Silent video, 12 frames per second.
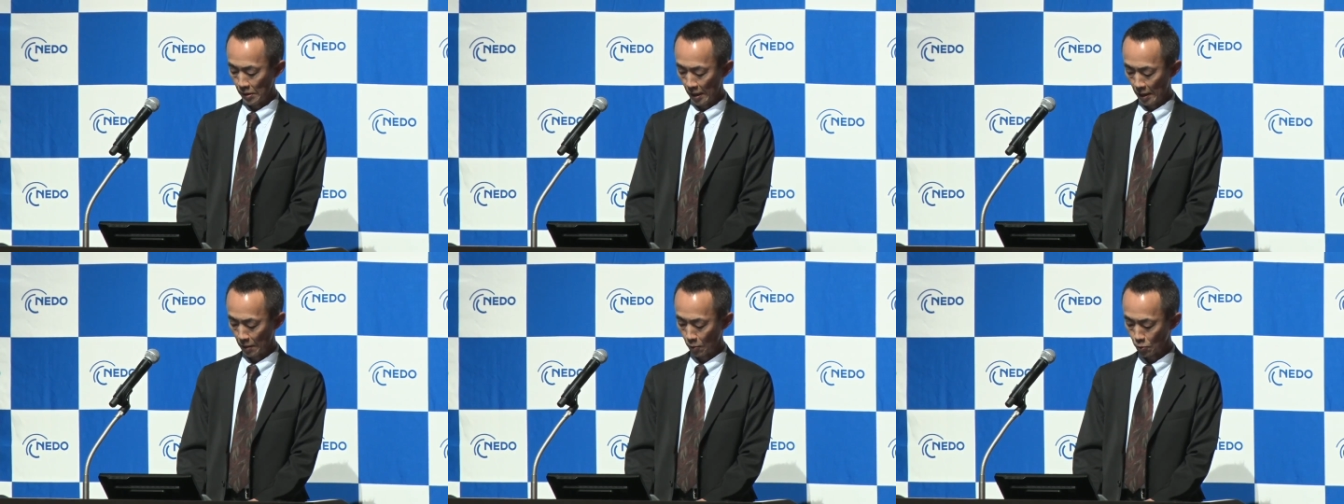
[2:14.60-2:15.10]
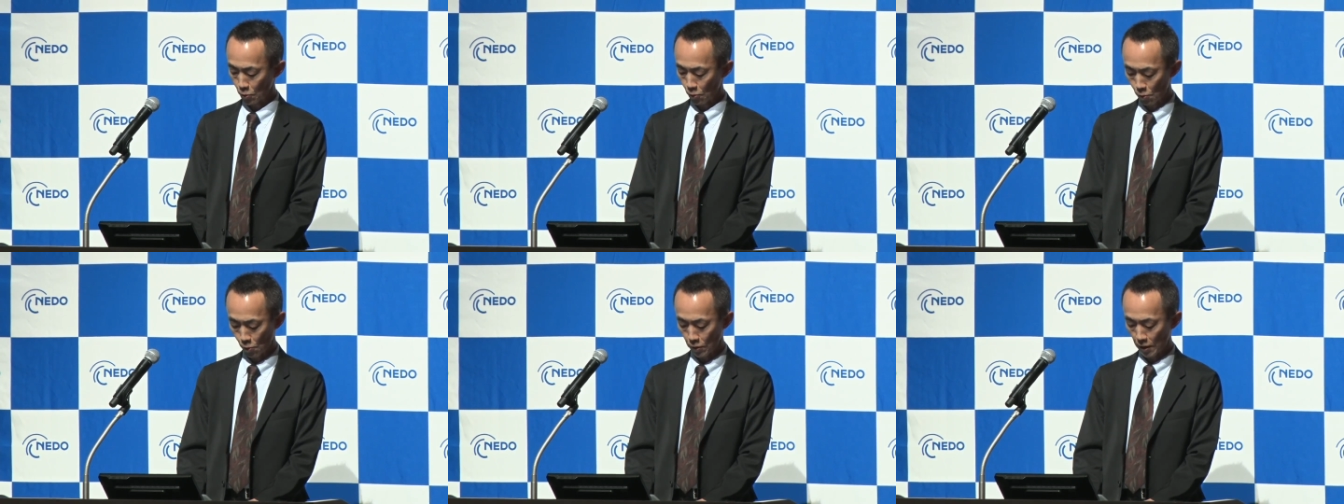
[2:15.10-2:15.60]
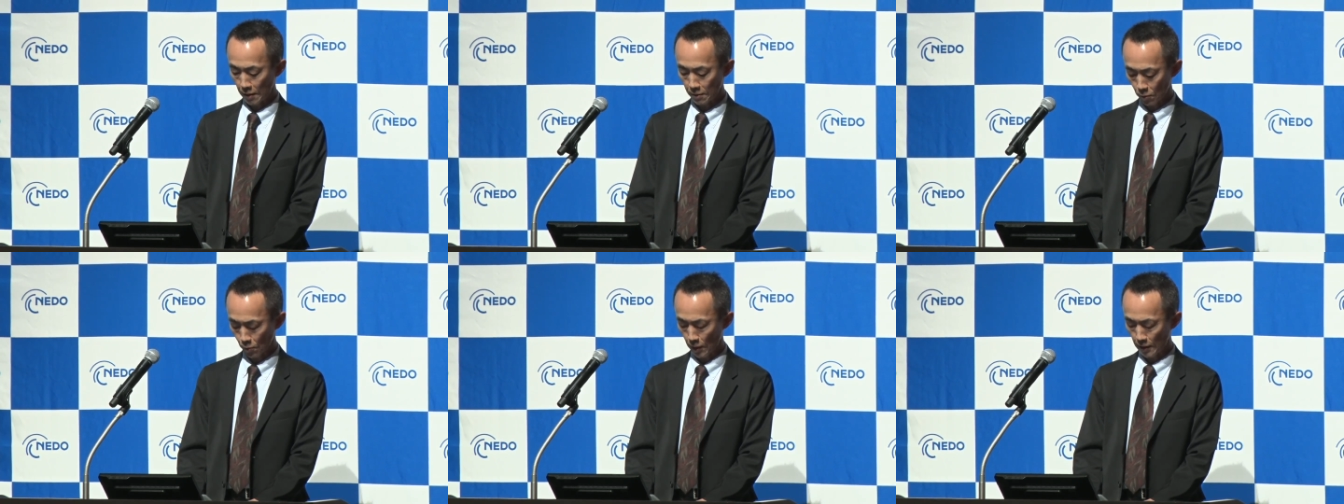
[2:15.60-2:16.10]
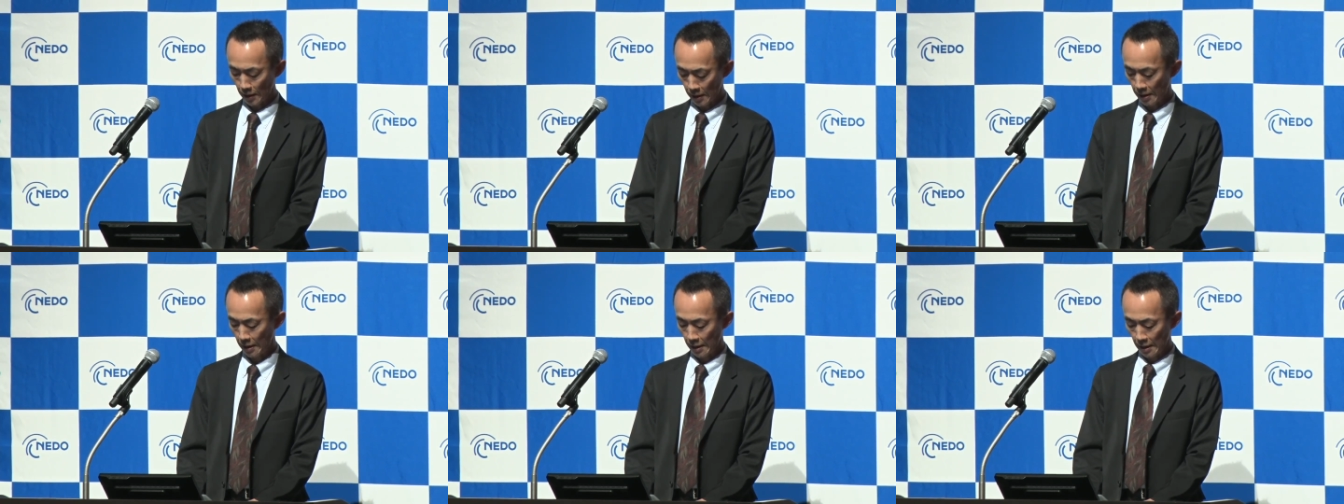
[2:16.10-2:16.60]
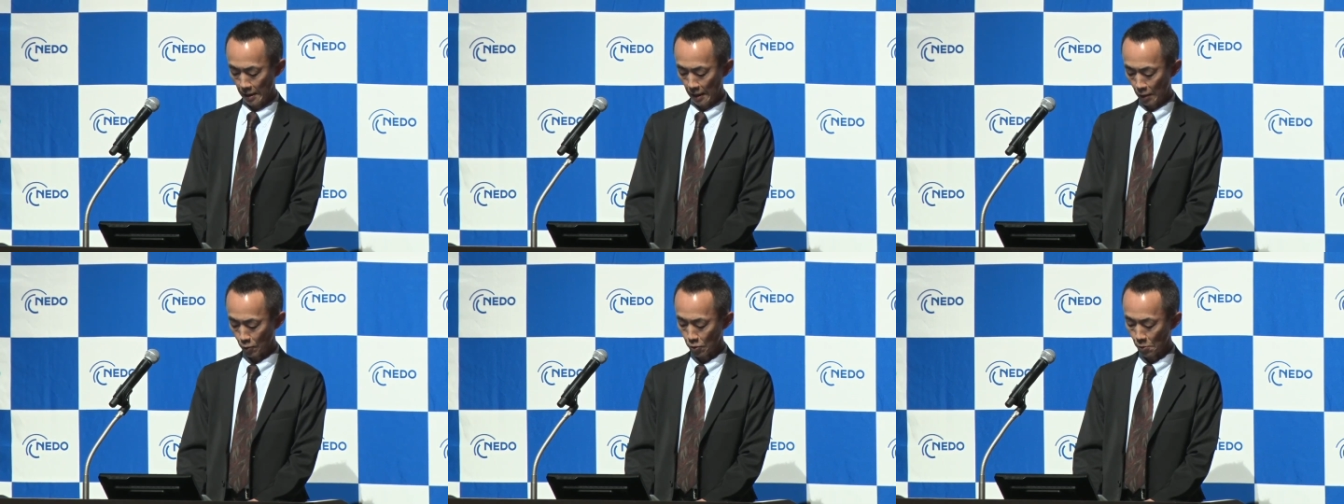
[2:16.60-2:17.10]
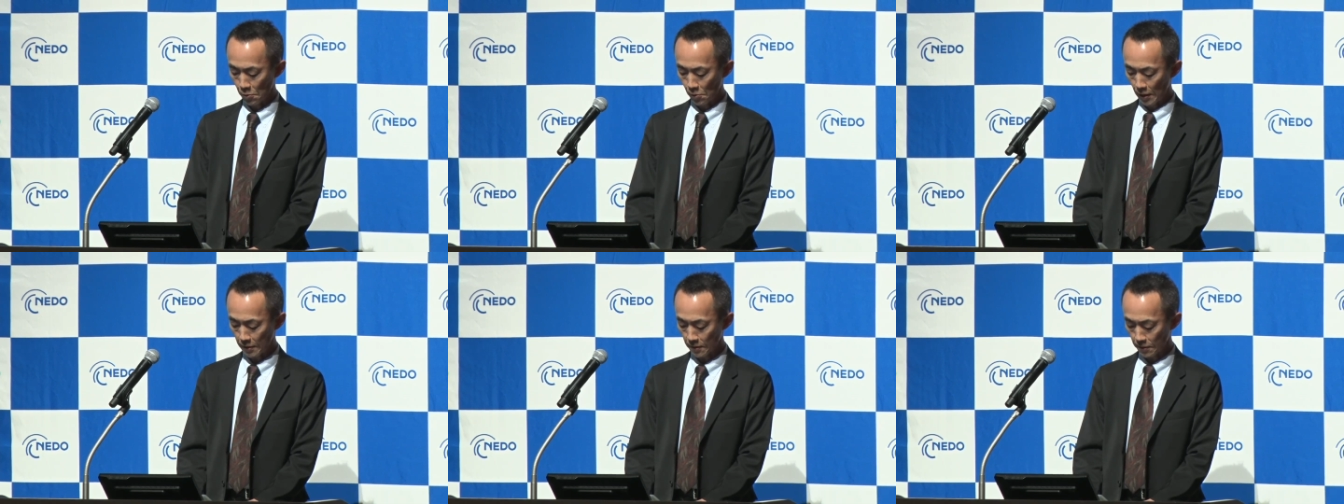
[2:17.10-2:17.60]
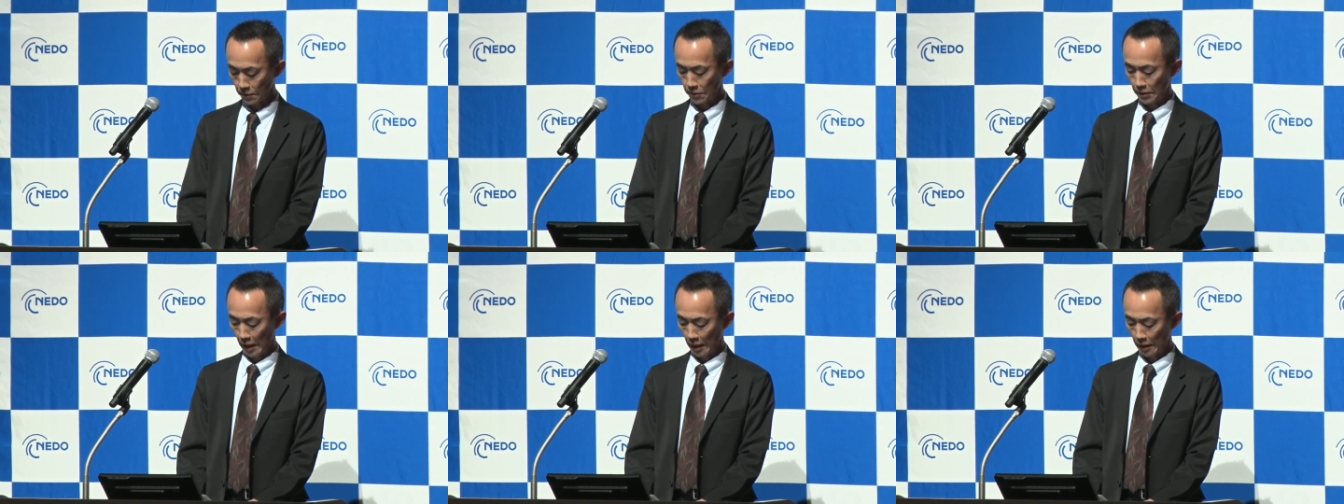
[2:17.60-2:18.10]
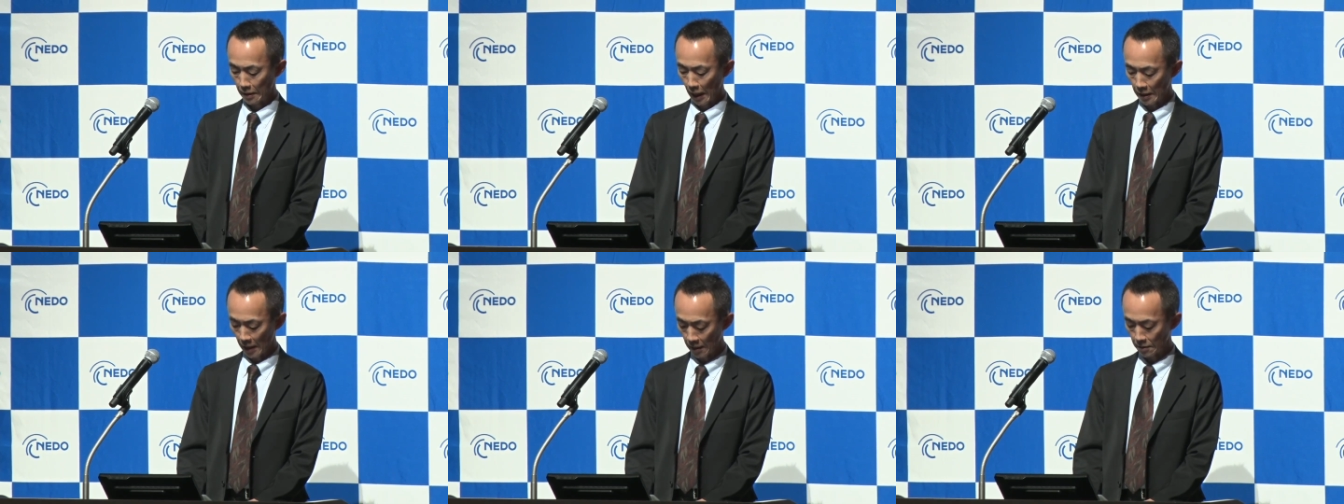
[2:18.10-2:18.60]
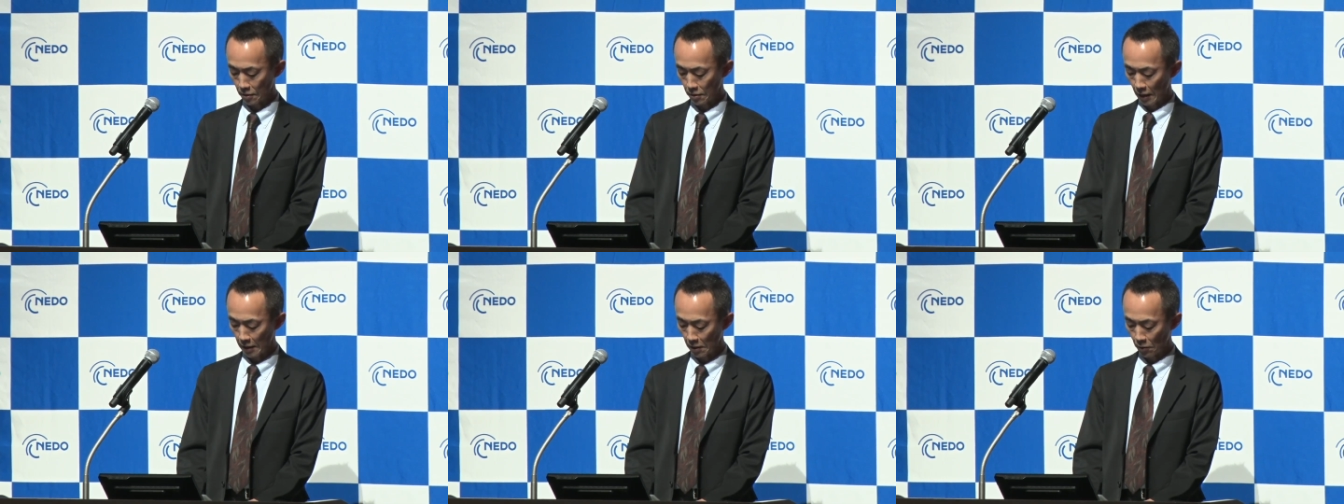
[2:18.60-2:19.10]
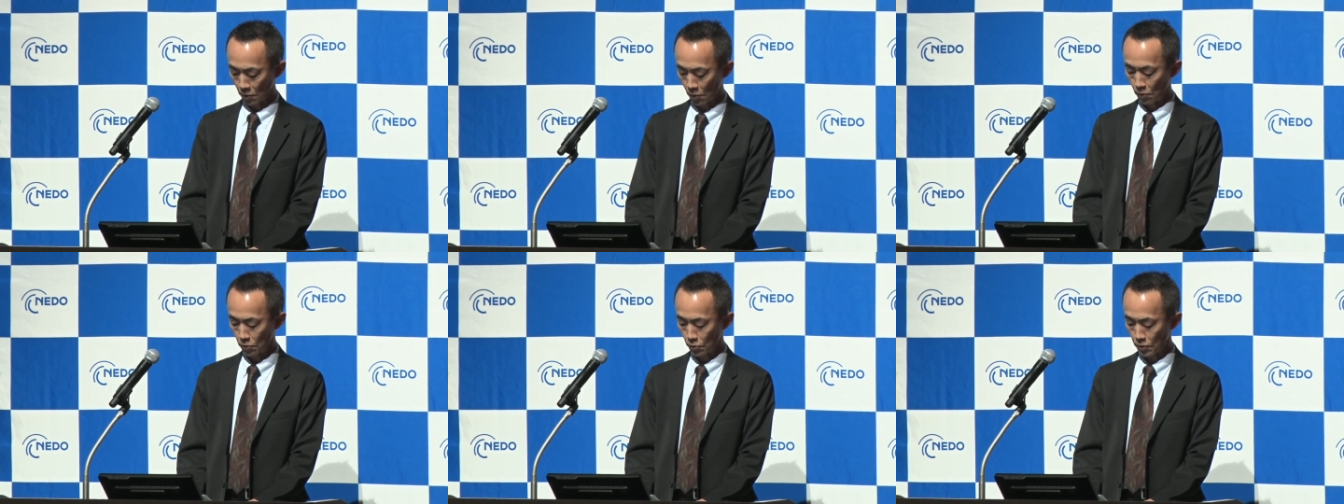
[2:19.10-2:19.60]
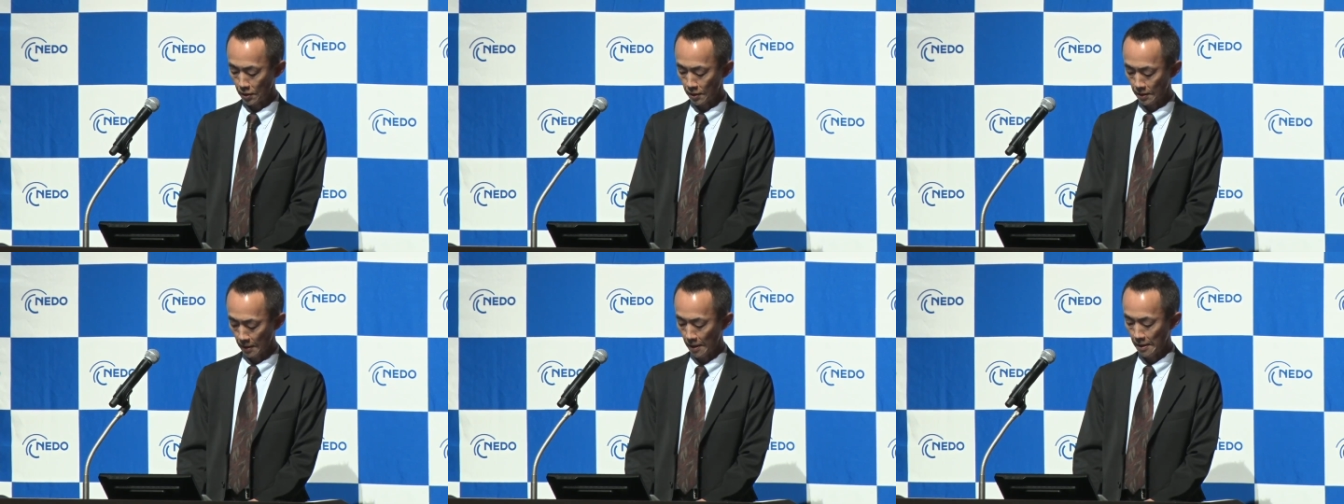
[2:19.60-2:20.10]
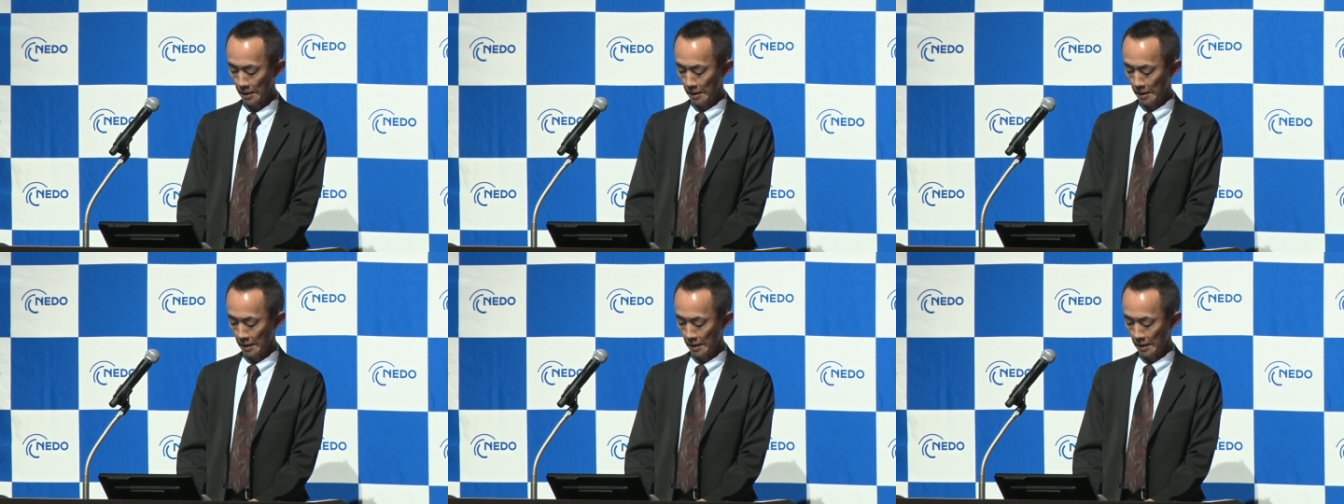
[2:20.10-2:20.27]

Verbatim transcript: ご聴講をいただくことができ、とても熱く大変内容の充実した